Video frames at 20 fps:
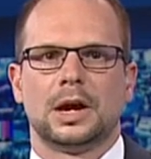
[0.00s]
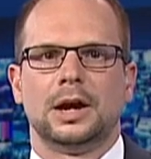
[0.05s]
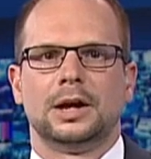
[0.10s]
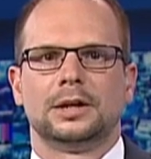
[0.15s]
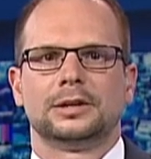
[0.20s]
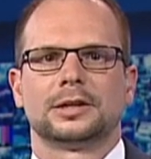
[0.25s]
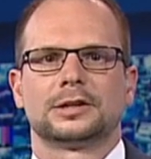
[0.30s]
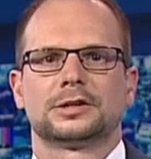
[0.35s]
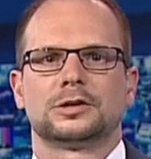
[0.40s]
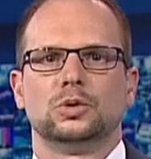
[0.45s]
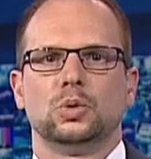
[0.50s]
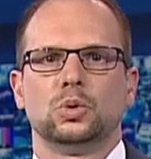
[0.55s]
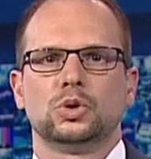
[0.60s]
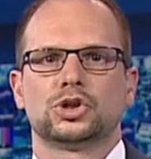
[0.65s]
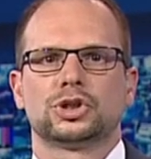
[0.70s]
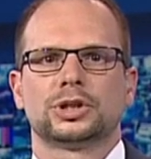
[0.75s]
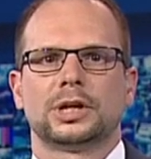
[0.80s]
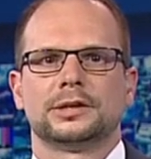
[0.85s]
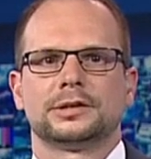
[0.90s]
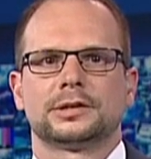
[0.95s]
Das
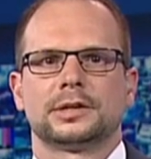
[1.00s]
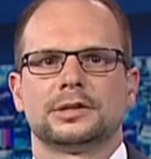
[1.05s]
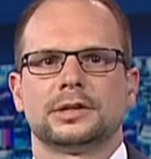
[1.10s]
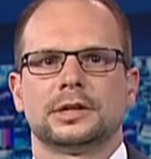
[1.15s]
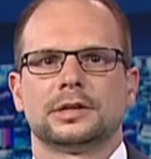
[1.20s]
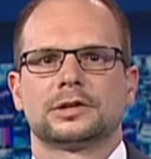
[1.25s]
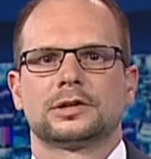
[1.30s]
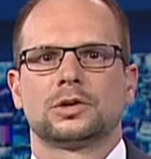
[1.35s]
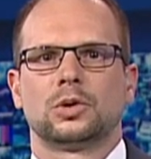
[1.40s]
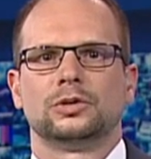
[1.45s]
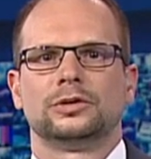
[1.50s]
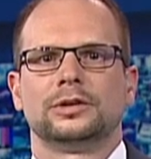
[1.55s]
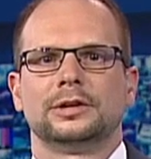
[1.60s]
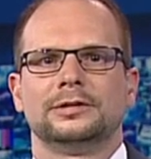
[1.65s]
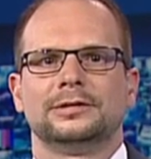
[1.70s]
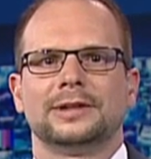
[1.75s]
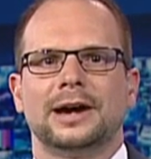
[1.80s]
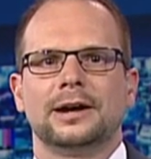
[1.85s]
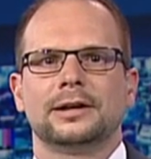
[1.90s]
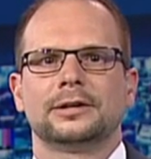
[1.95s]
Notstandsgesetz konnte
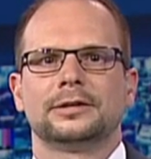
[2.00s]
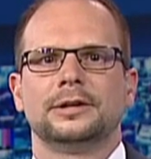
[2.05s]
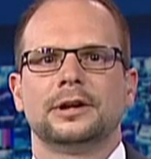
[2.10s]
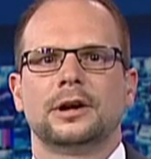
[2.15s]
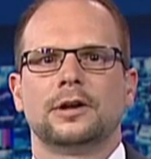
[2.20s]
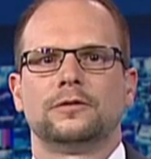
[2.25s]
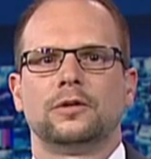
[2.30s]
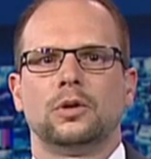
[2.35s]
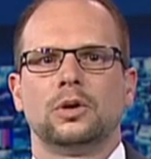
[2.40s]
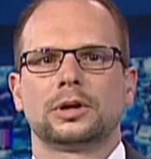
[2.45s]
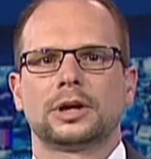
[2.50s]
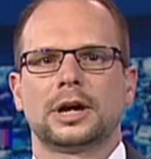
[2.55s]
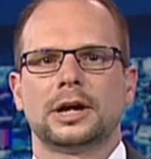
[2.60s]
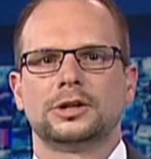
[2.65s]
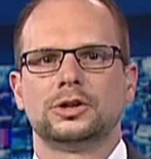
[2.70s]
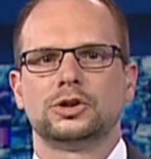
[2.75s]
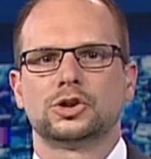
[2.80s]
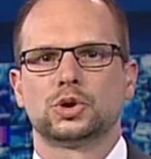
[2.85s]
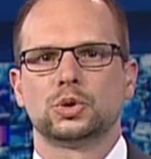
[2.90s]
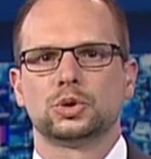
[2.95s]
dank der
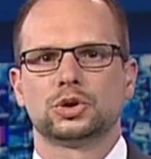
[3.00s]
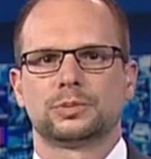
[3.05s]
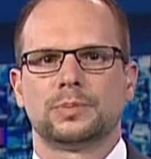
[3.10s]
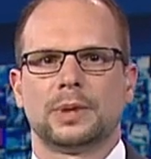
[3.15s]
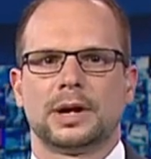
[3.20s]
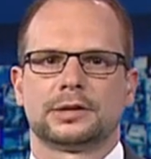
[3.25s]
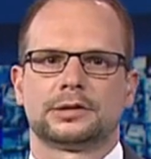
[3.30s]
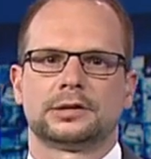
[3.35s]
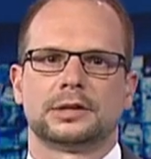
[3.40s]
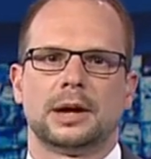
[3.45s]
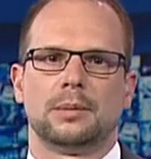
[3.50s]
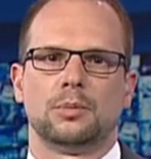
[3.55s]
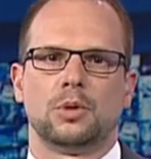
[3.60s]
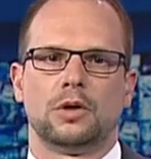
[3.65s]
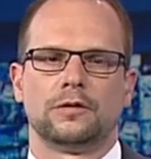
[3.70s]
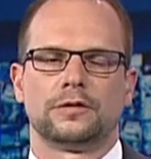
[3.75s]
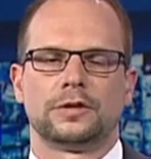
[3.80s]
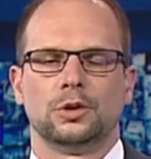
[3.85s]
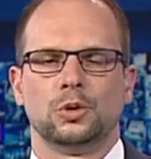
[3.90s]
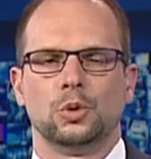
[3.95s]
erfolgreichen Schutzmaßnahmen
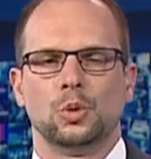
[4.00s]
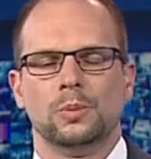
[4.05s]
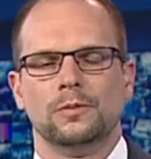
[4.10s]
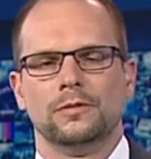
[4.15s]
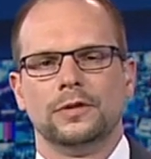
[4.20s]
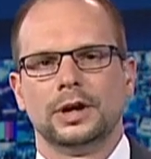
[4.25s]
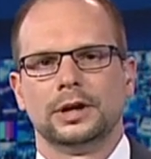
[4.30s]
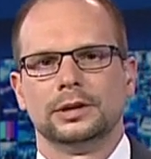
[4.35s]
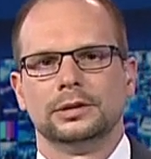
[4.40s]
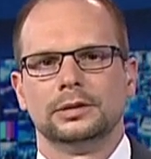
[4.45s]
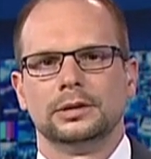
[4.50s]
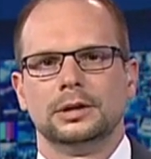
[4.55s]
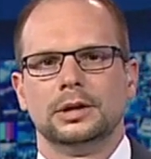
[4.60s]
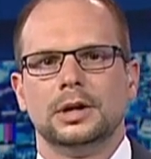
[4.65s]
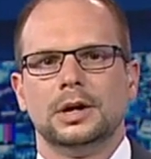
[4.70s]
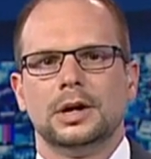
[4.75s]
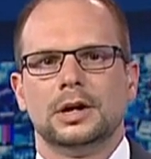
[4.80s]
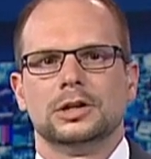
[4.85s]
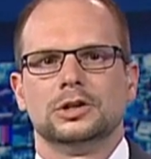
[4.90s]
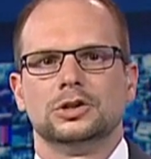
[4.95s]
aufgehoben werden.
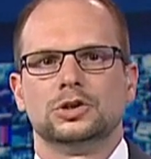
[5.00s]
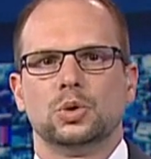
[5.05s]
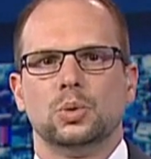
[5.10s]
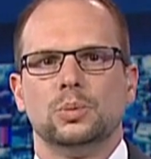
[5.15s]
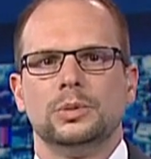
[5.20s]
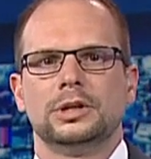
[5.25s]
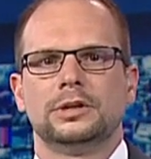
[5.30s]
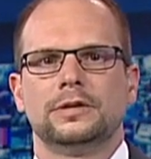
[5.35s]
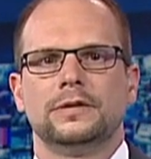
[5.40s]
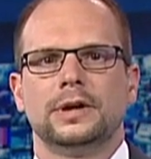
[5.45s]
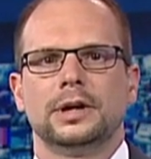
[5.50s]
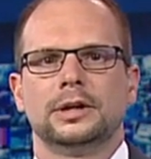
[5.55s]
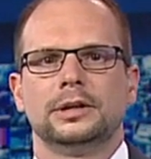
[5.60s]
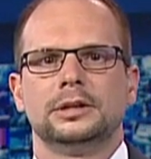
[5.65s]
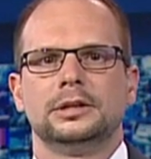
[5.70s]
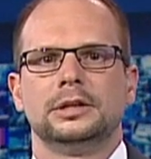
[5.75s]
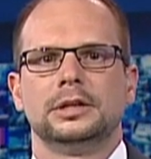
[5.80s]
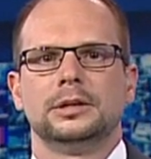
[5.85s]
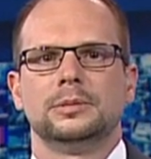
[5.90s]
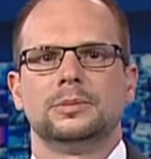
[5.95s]
Somit werde
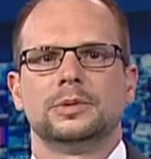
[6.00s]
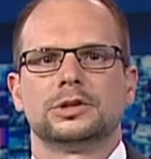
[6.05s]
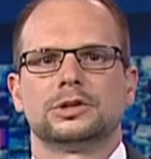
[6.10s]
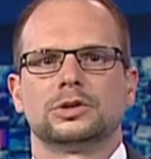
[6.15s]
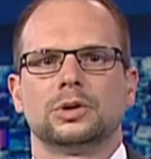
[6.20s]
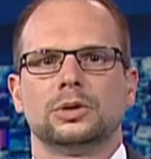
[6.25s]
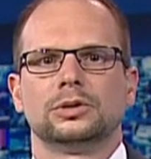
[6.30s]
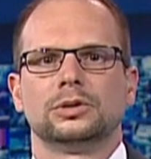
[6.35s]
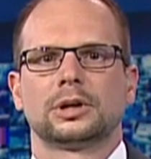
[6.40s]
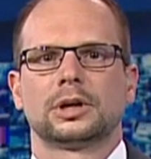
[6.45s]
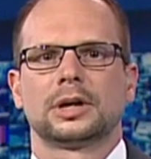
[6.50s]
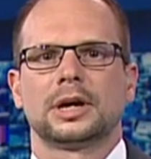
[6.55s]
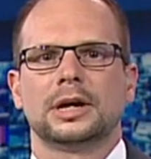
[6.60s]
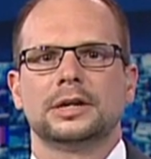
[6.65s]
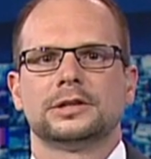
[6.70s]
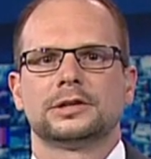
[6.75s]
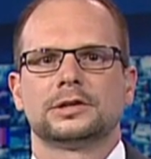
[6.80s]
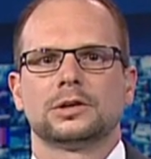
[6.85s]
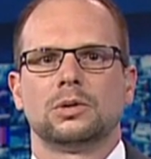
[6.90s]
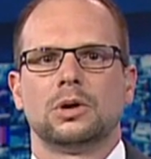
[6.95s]
die besondere
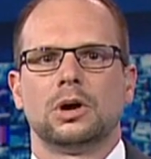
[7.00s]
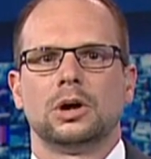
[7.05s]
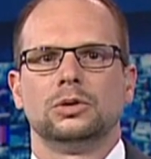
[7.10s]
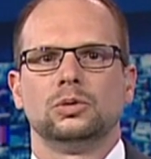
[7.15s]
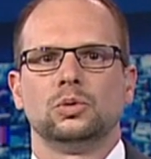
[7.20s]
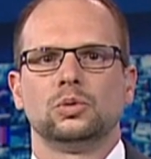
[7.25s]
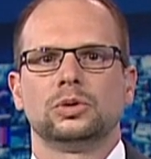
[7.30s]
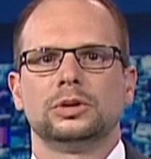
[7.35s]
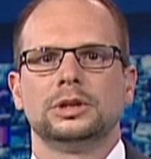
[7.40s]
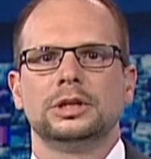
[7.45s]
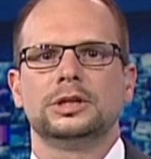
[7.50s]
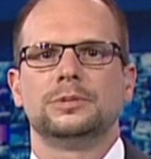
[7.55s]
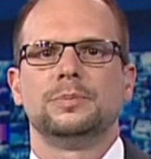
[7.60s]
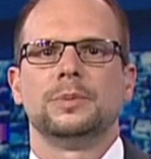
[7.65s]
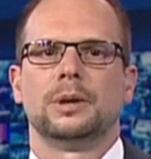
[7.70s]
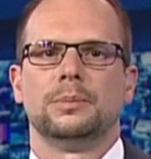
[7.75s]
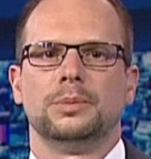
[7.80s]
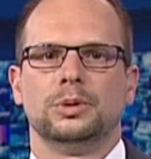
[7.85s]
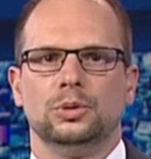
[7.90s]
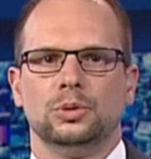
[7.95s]
Rechtsordnung nicht mehr
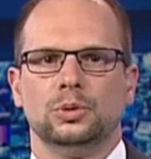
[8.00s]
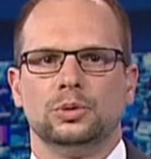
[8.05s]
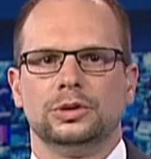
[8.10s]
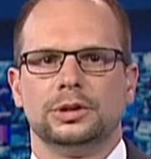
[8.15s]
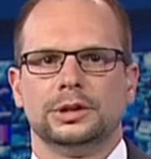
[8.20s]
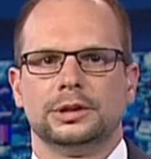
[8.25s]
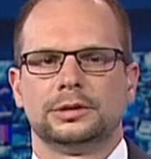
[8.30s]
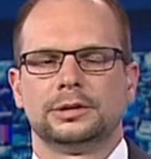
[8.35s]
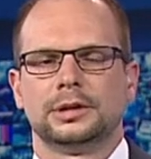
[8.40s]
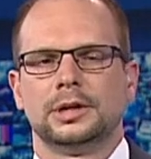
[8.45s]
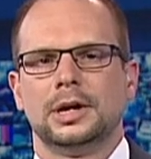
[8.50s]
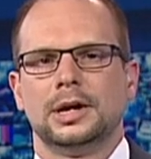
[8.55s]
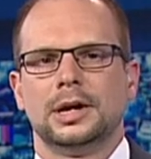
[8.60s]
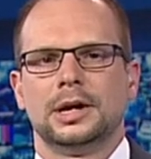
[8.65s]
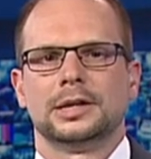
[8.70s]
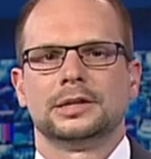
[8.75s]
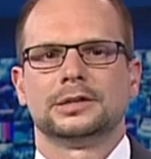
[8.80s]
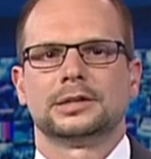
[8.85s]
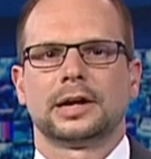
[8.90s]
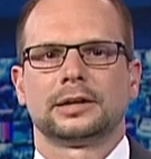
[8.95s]
benötigt,
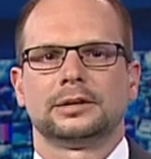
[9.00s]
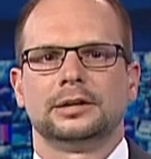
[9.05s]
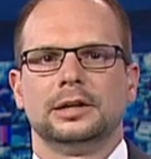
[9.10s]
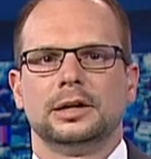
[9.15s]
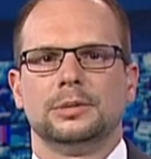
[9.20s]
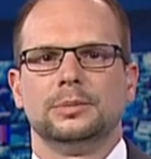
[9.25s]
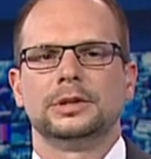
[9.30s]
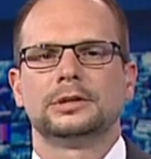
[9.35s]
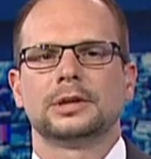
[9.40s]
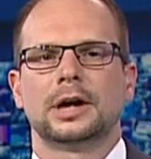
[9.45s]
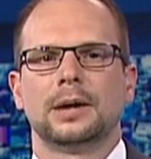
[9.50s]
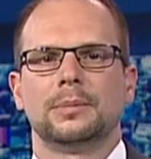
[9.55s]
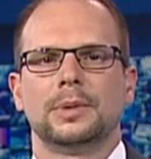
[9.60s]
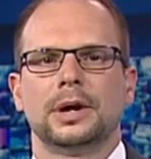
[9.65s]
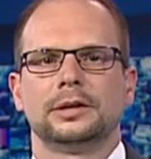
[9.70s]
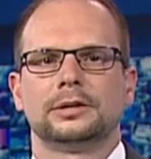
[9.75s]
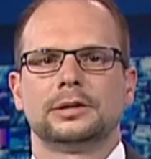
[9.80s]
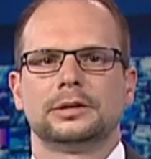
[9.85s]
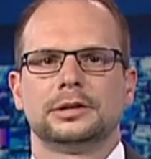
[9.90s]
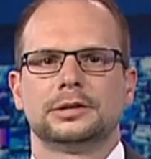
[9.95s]
sagte der
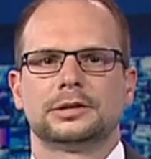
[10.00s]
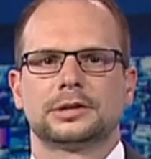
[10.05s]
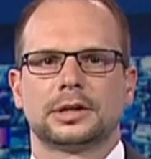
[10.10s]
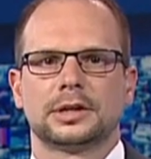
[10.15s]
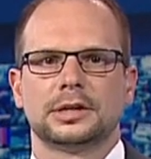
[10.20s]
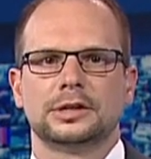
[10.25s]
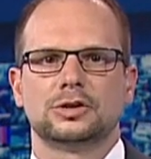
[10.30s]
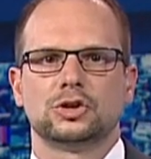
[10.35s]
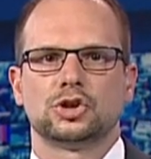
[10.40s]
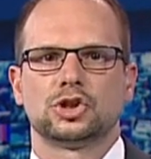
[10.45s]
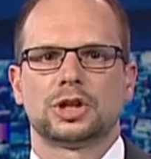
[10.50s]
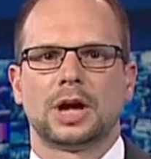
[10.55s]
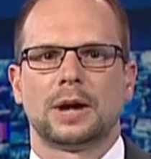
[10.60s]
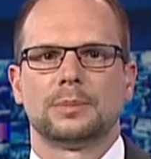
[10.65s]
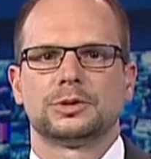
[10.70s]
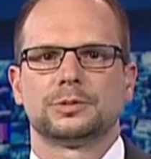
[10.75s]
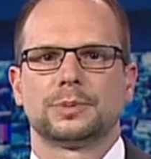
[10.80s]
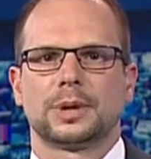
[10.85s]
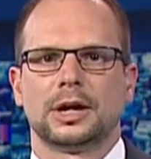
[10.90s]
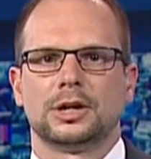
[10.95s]
Mitarbeiter des
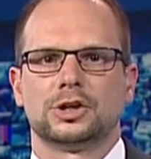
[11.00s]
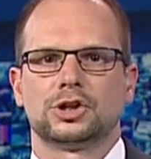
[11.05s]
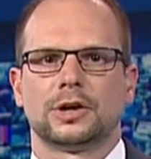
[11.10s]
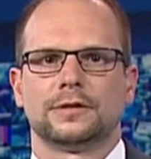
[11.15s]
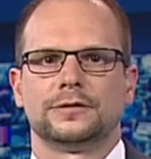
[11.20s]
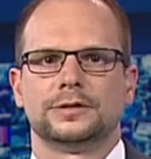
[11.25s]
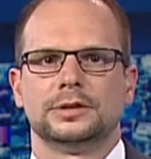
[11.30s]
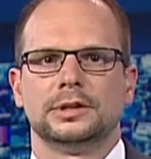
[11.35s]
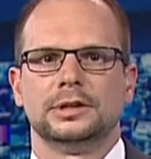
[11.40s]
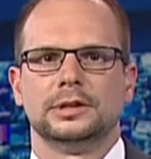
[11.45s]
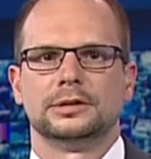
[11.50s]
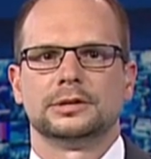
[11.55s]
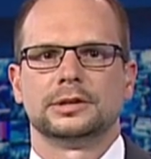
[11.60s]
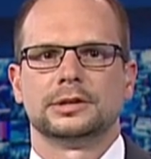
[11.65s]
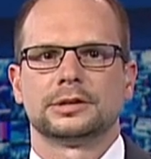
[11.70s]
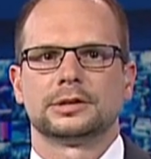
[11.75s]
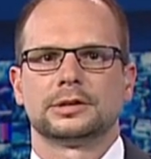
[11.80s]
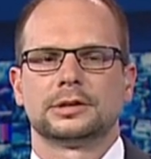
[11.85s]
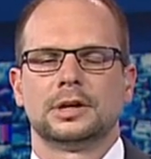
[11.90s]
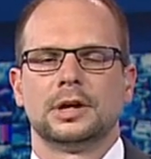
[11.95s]

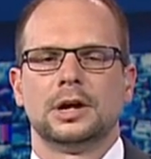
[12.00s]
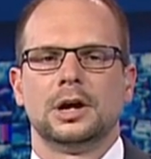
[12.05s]
Krisenstabsbereitschaftsdienstes.